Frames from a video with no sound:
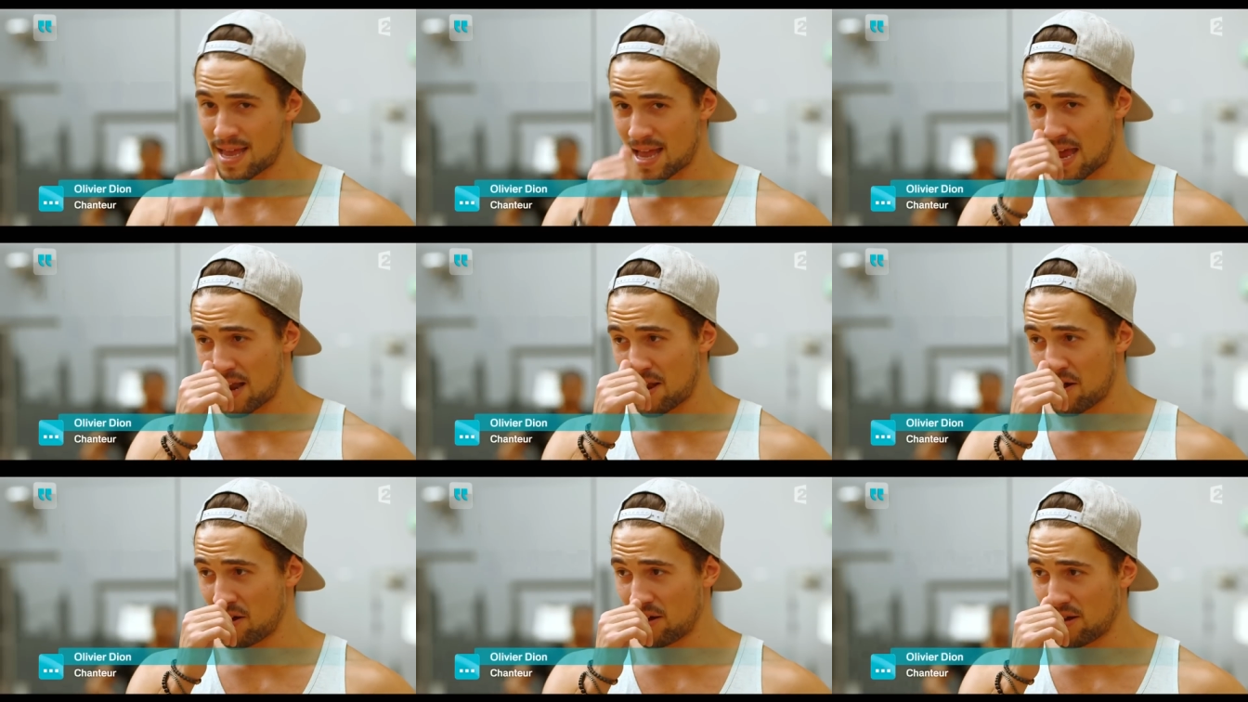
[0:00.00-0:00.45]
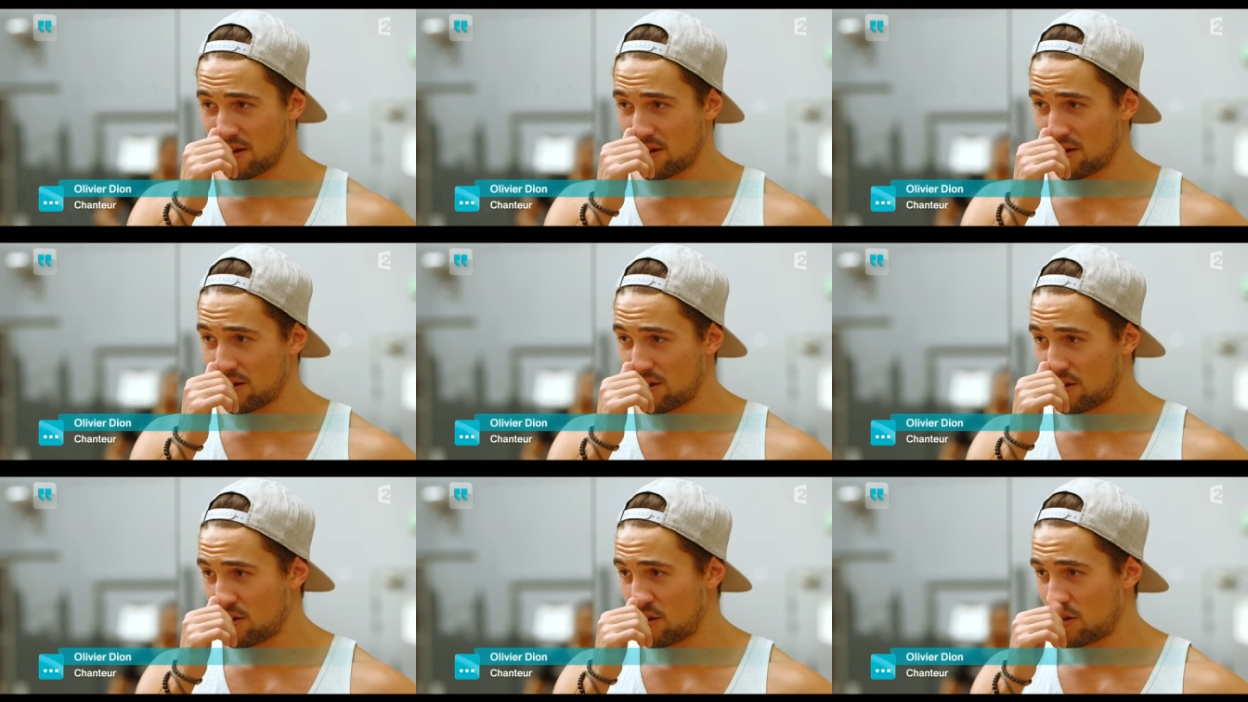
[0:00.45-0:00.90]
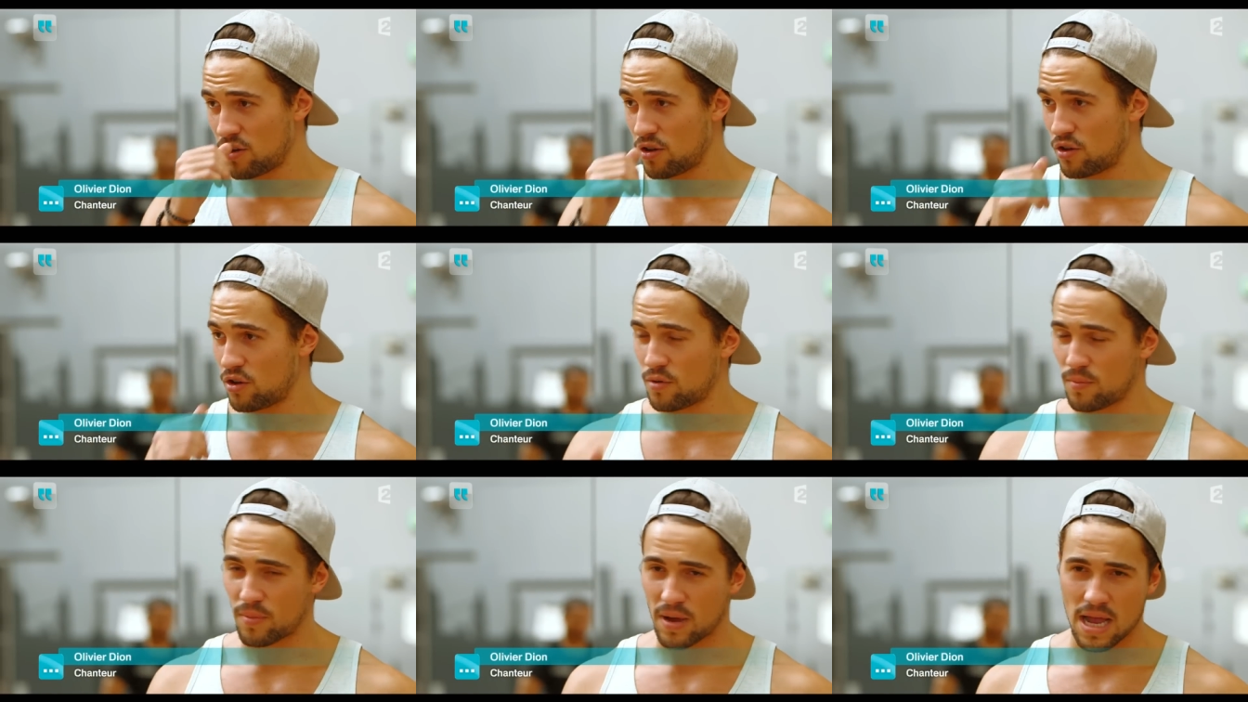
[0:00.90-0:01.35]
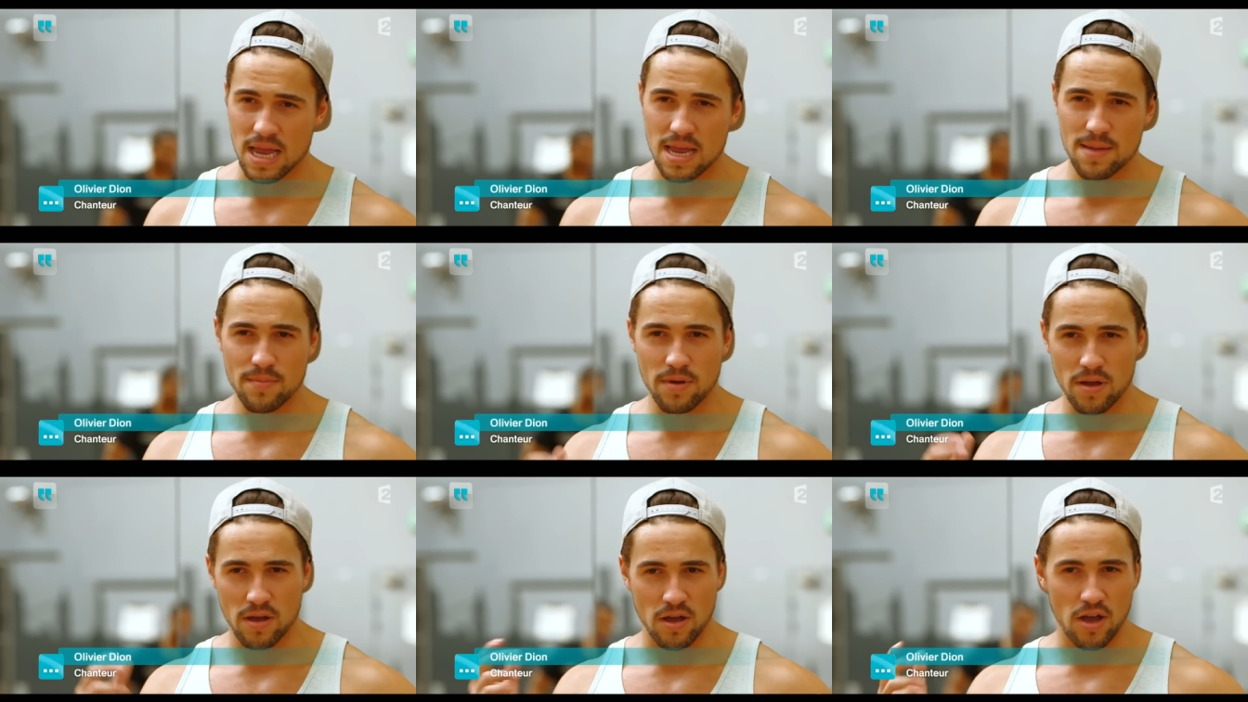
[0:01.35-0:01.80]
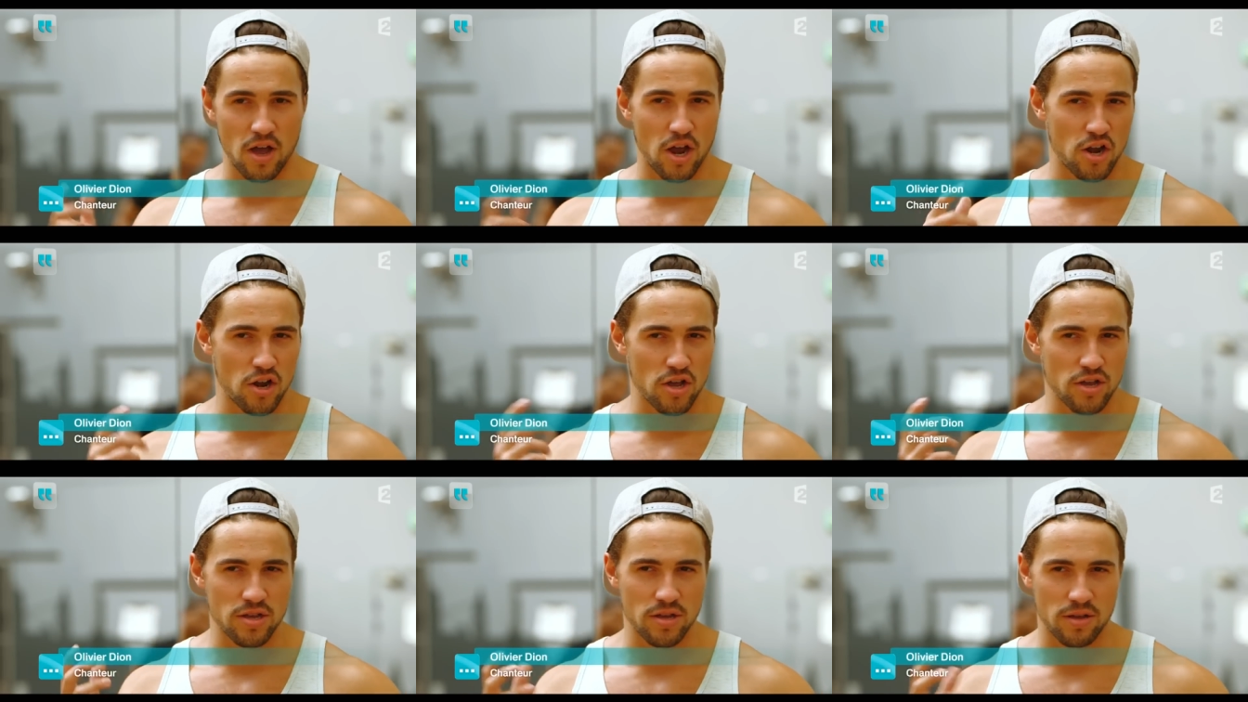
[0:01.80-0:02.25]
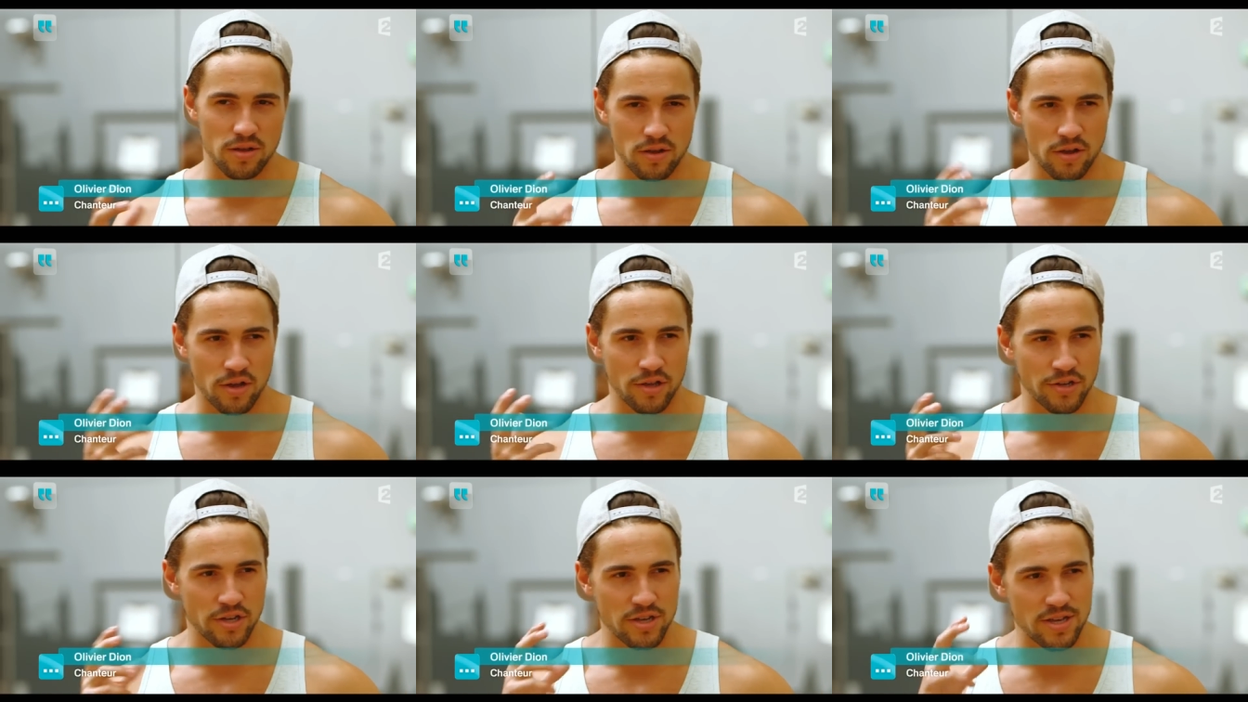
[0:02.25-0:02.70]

Alors, euh, Brahim a euh,